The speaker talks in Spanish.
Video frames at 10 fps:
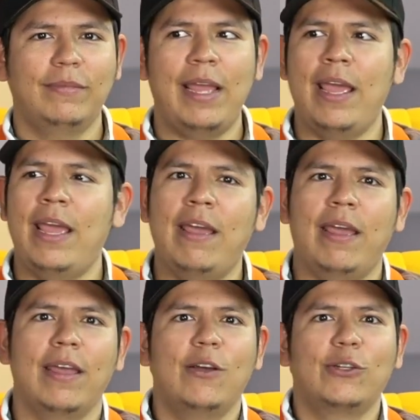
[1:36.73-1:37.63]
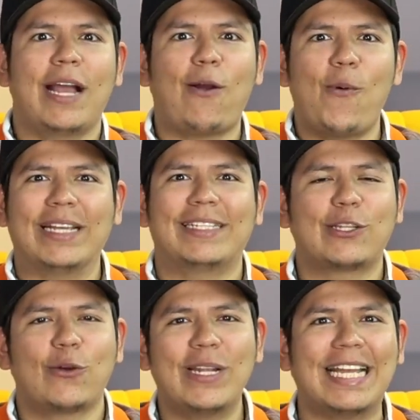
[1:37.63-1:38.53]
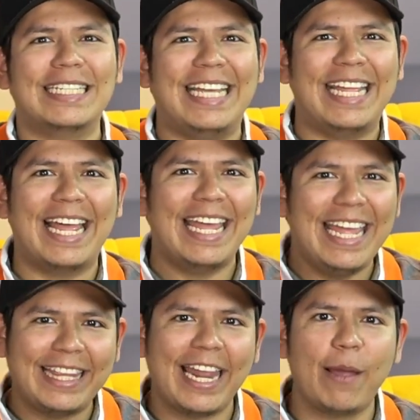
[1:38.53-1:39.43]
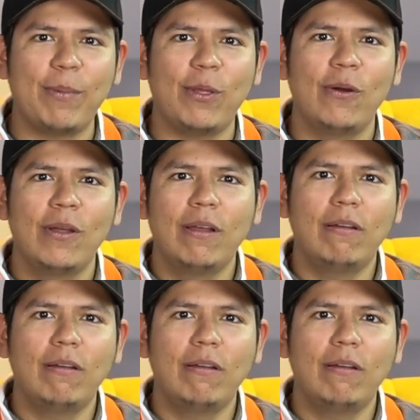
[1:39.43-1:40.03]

Eh, o sea, como que estás con esa ansiedad de irte rápido